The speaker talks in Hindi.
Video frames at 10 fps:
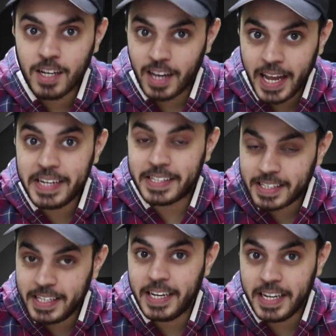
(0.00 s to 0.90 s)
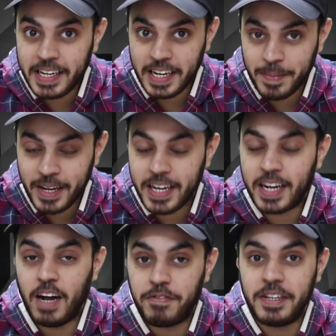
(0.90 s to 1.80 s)
लाइक्ड की गई गेम है ये
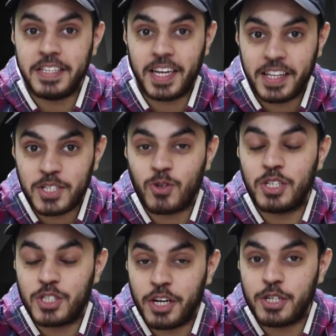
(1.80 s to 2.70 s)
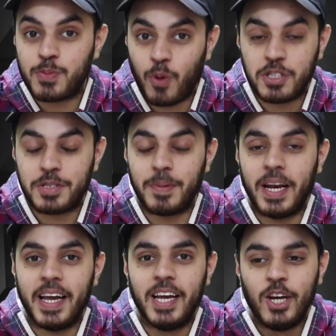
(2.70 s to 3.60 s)
काफ़ी ज़्यादा इसको अच्छा रिस्पॉन्स
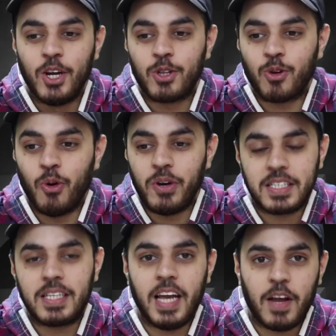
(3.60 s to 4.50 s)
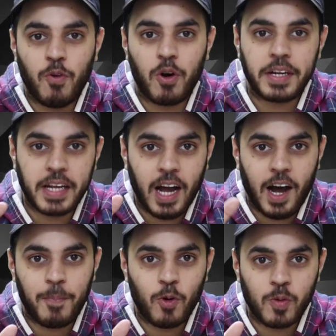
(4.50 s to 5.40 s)
मिला है तो इसलिए आई वांट कि
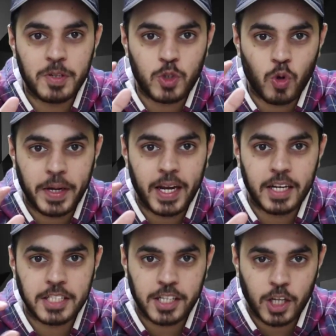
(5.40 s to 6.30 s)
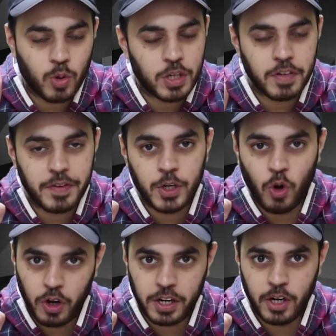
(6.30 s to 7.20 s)
आप लोगों में से जो भी खेलना चाहता है थोड़ा सा
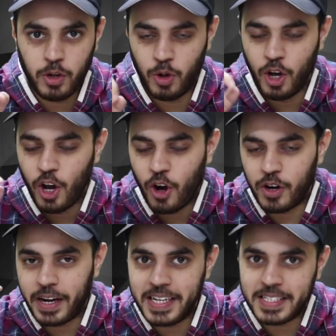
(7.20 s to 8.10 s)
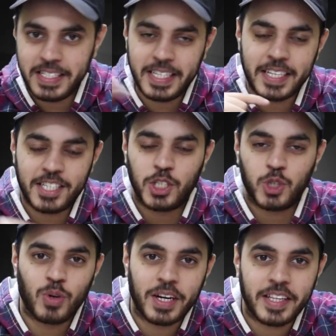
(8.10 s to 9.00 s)
वेट और कर लो और गाइज इसी के साथ
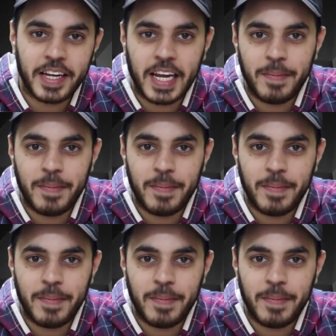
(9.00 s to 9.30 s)
शुरू करते हैं